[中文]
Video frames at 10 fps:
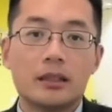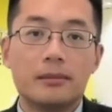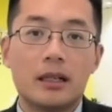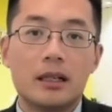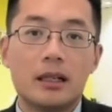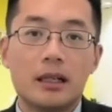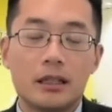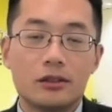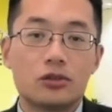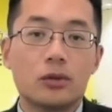那么
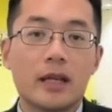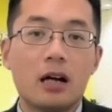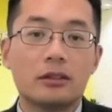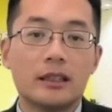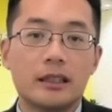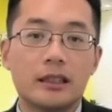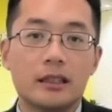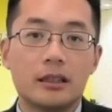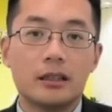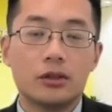很重要的
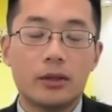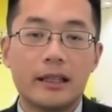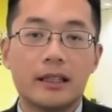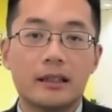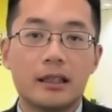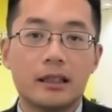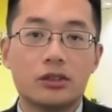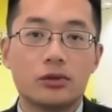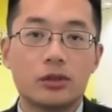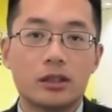一个原因
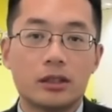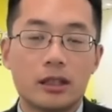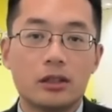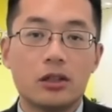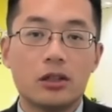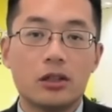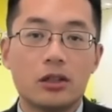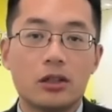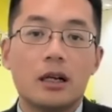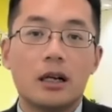呢就是能够